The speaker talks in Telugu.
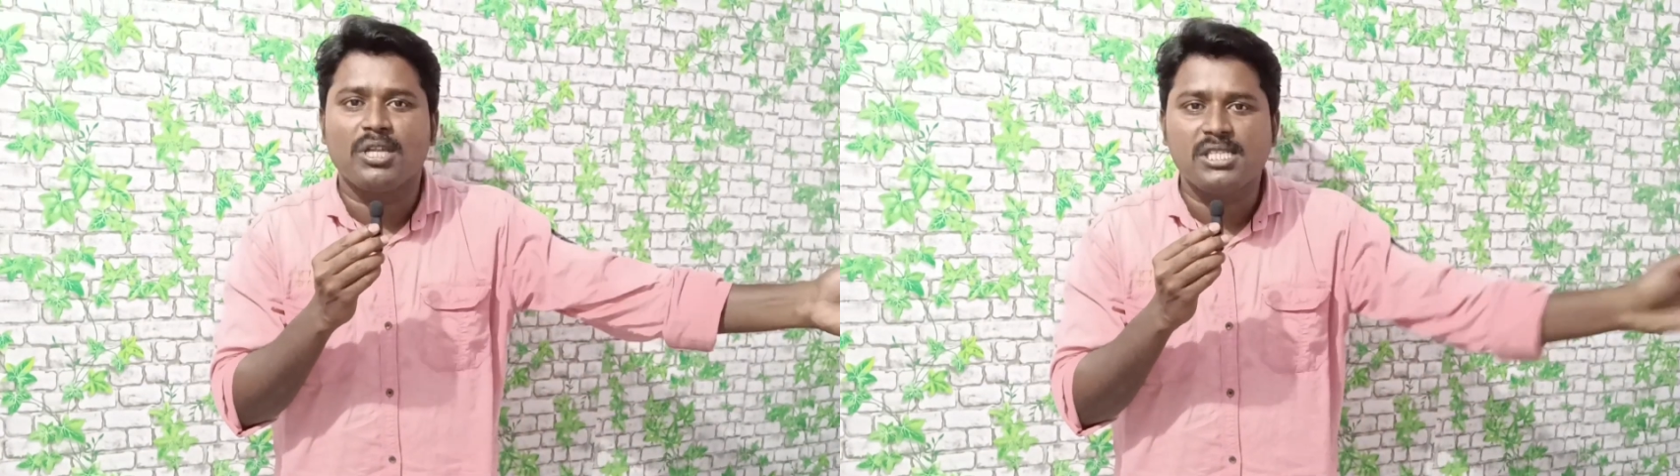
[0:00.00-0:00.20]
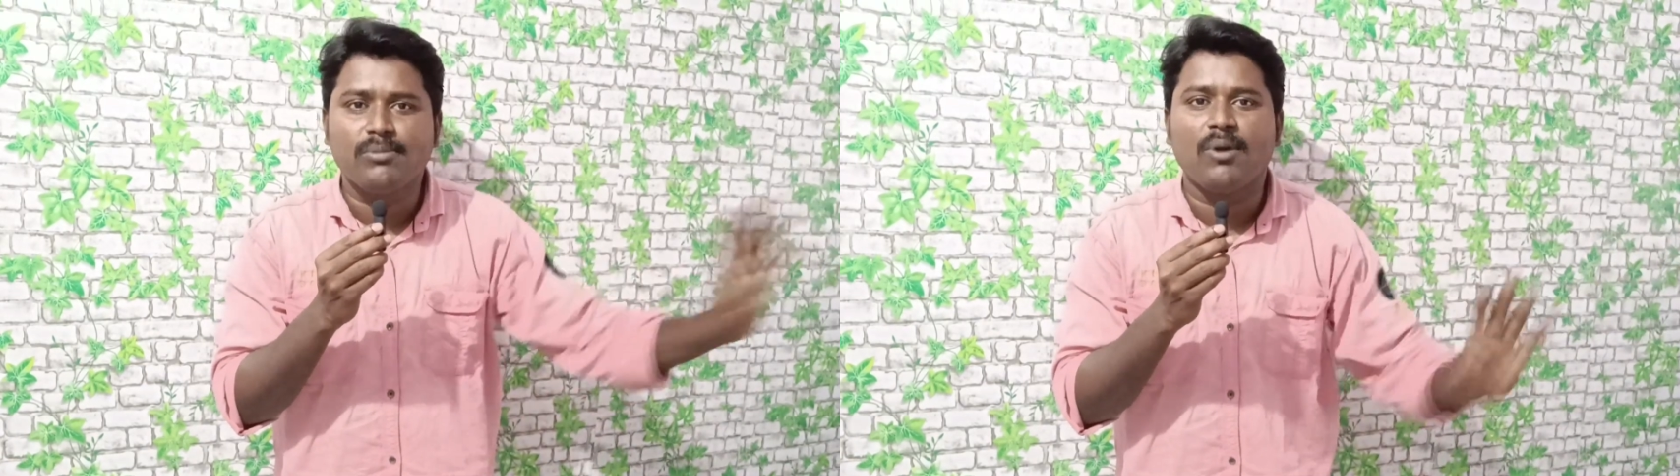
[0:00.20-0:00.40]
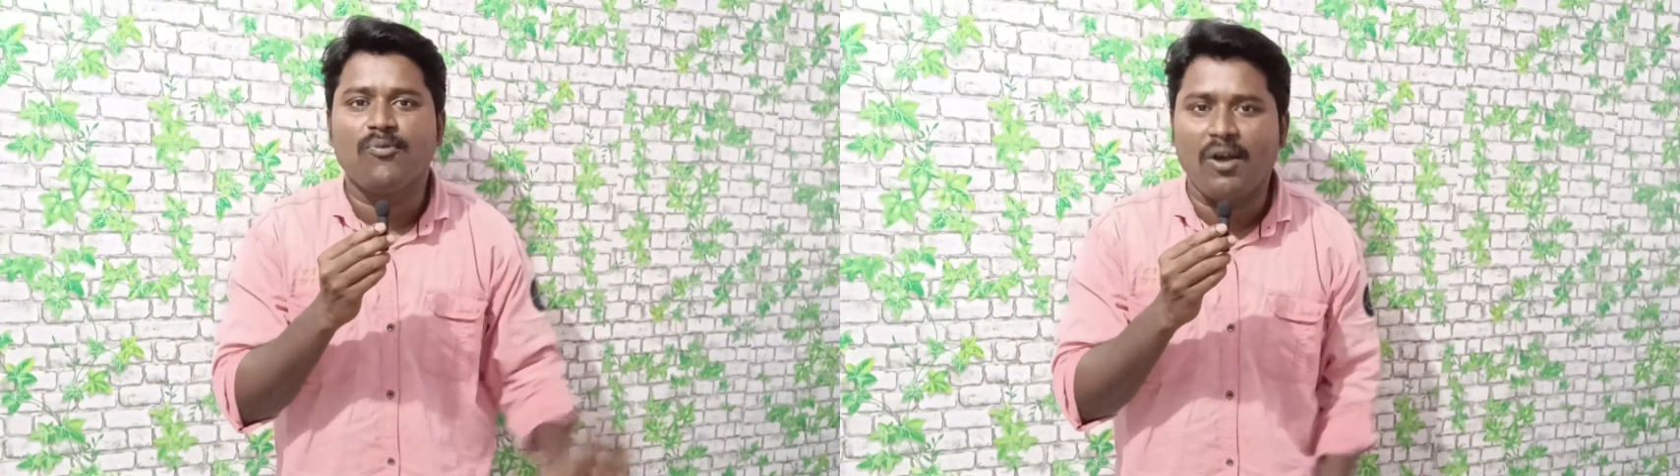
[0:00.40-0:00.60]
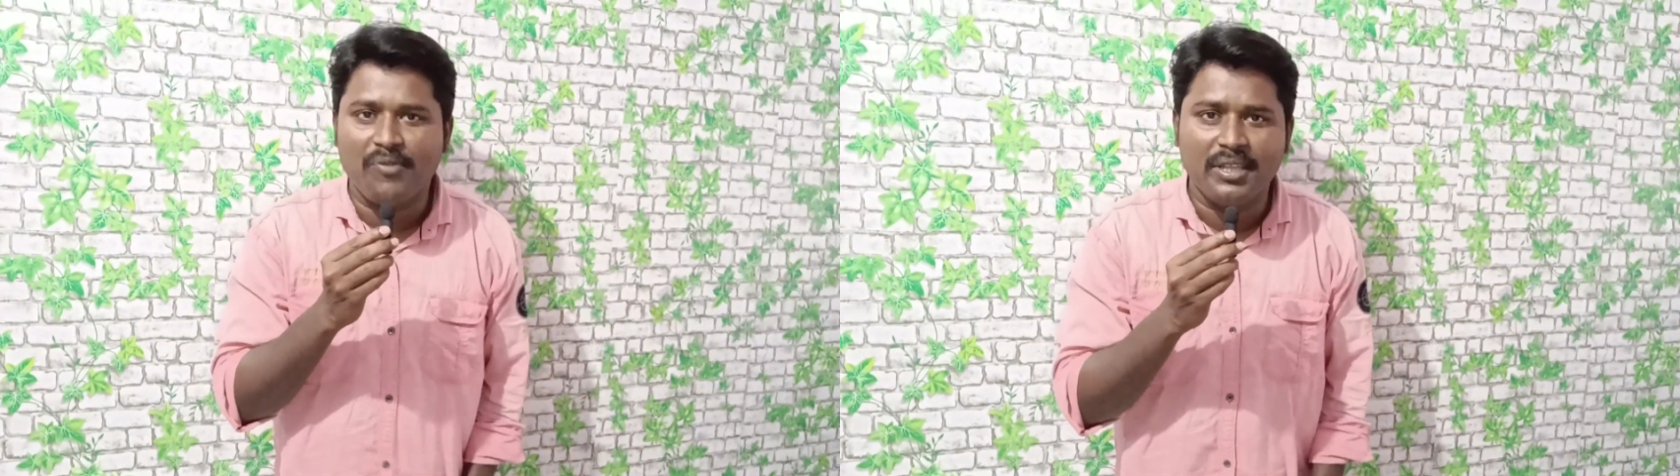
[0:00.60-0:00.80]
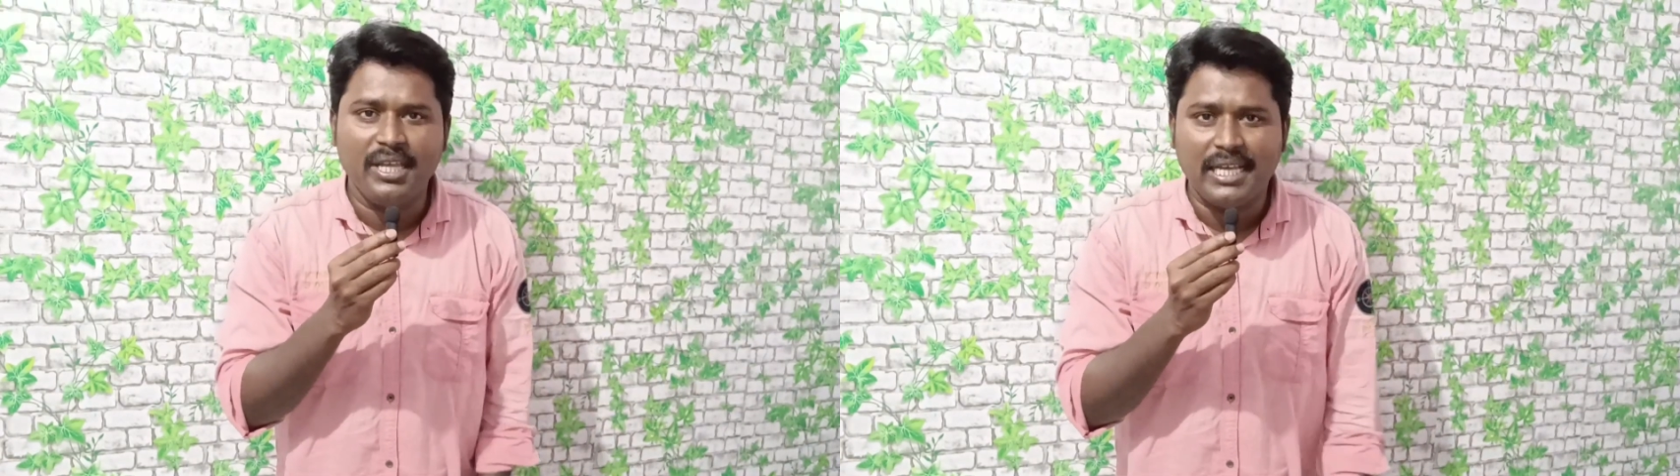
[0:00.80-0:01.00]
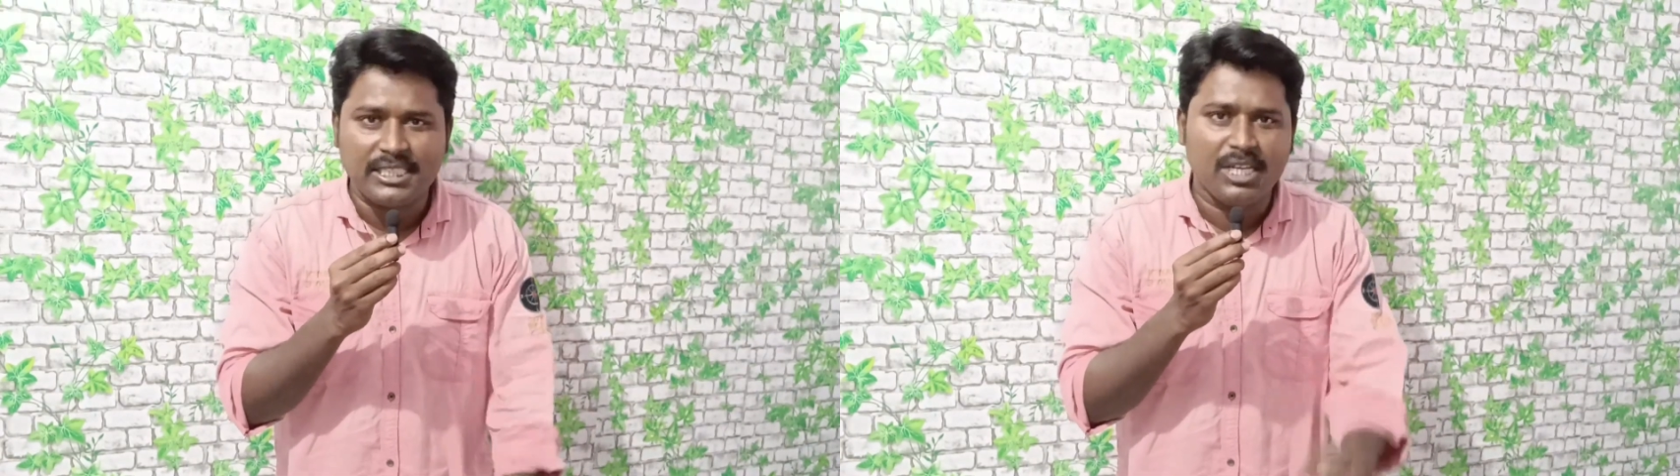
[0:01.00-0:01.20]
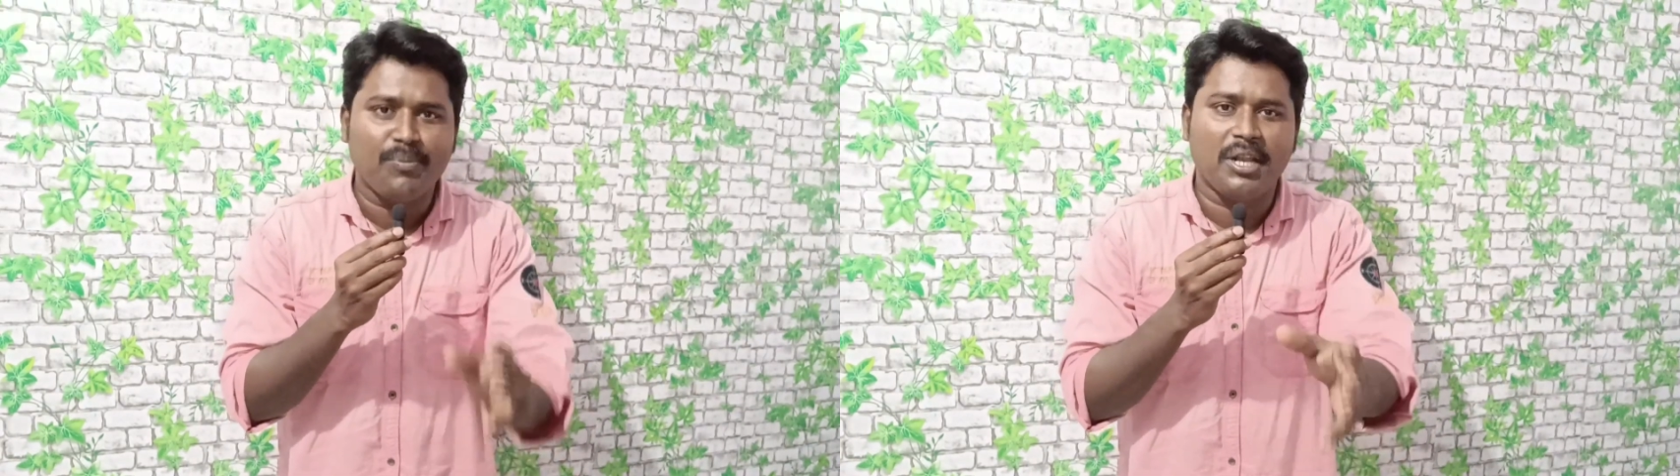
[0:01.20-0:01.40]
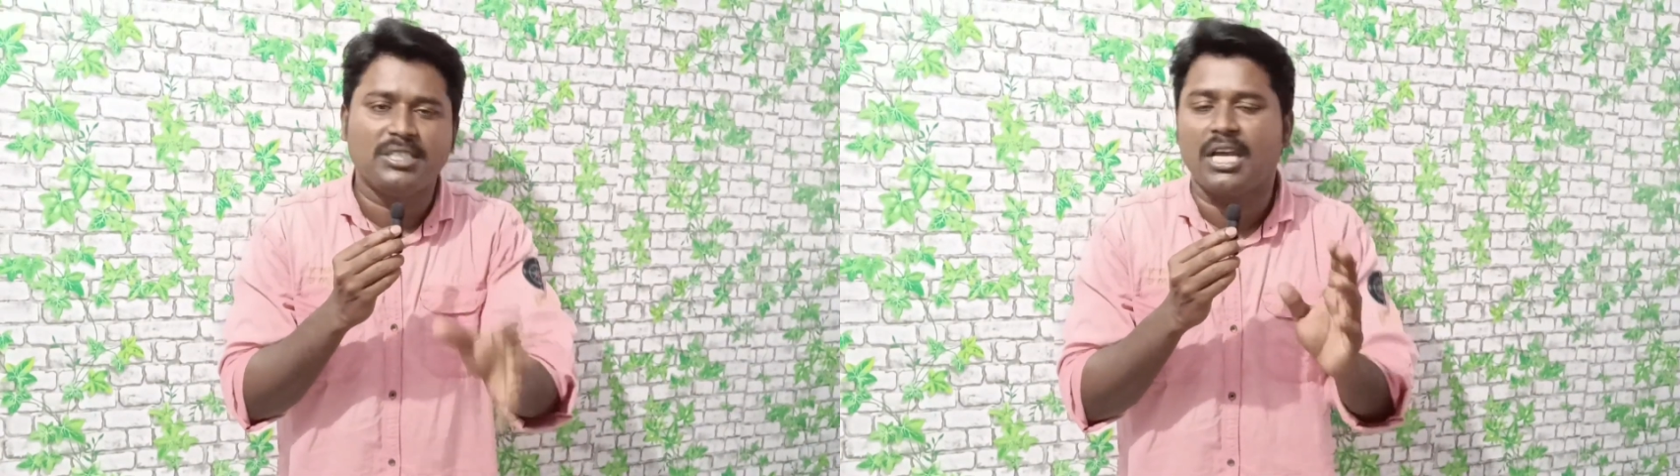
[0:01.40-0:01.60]
మొత్తం సినిమా ఫ్లాప్ అయింది
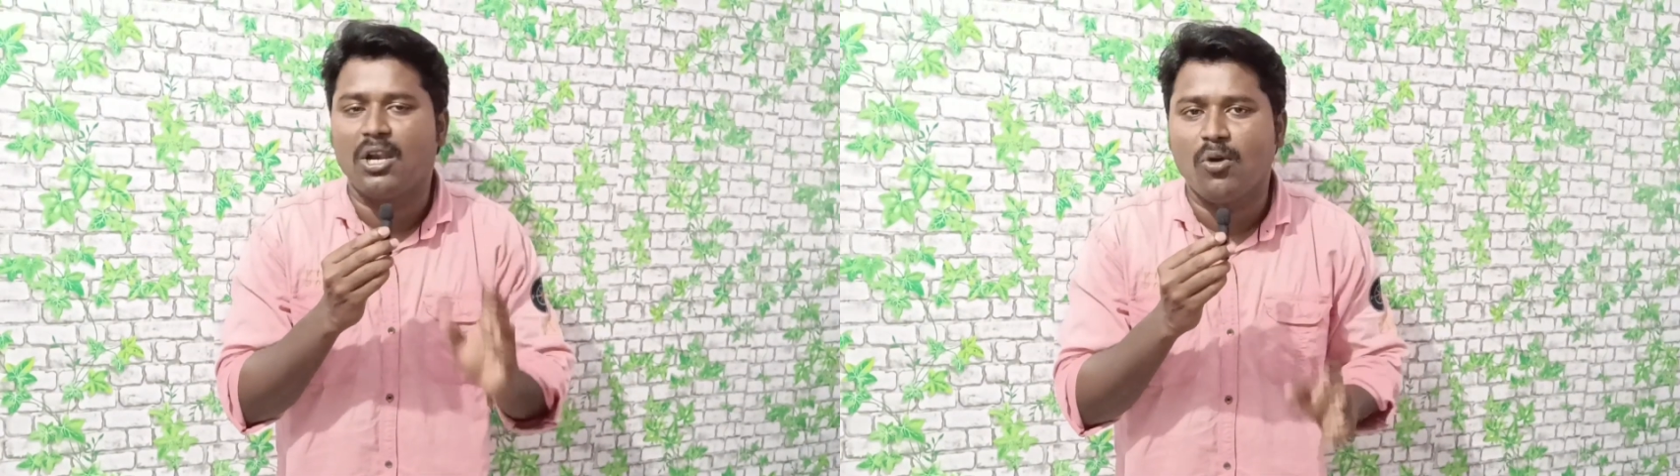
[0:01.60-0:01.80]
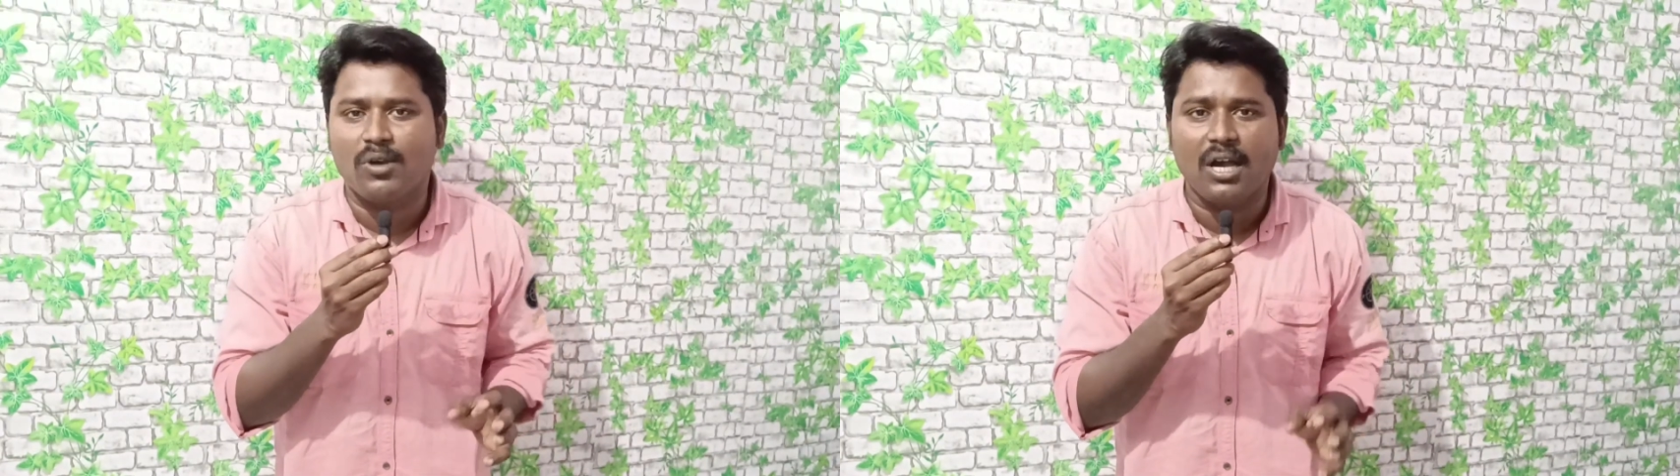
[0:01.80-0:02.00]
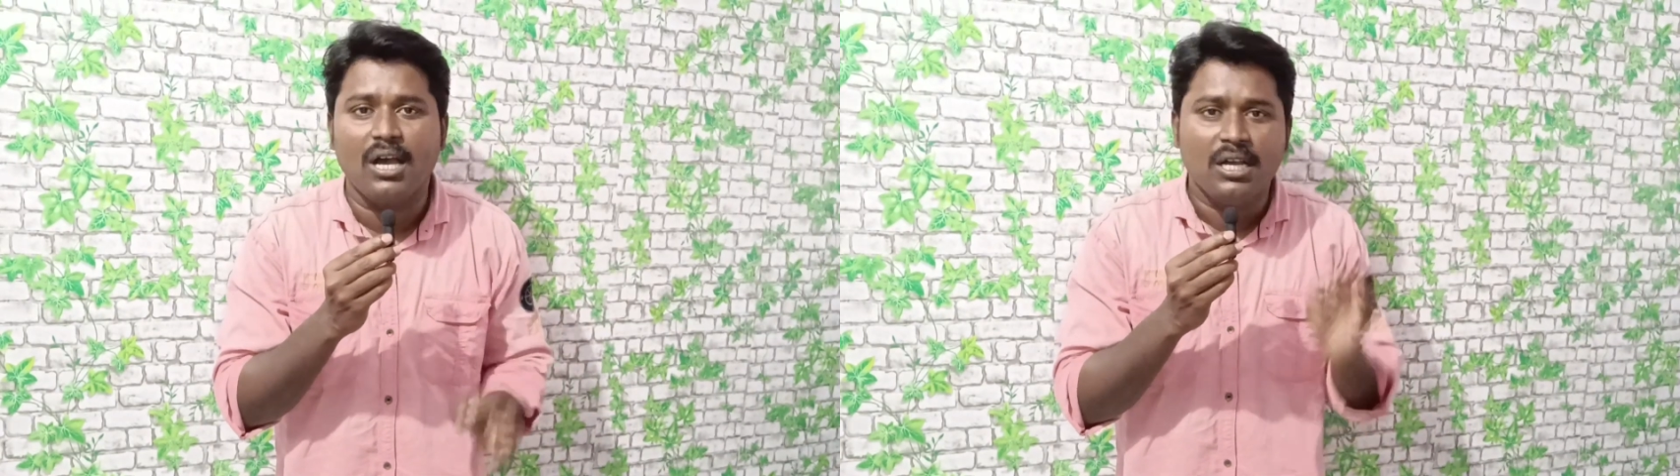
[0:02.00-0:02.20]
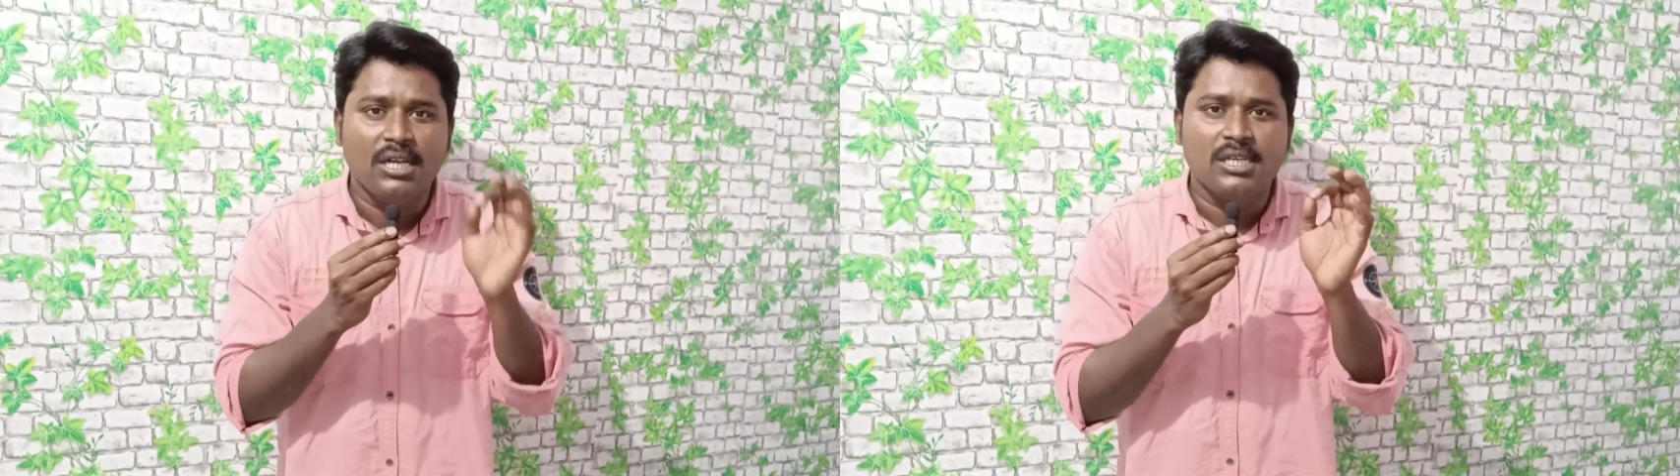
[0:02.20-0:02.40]
ఎస్టర్డే మన ఛానల్లో ఒక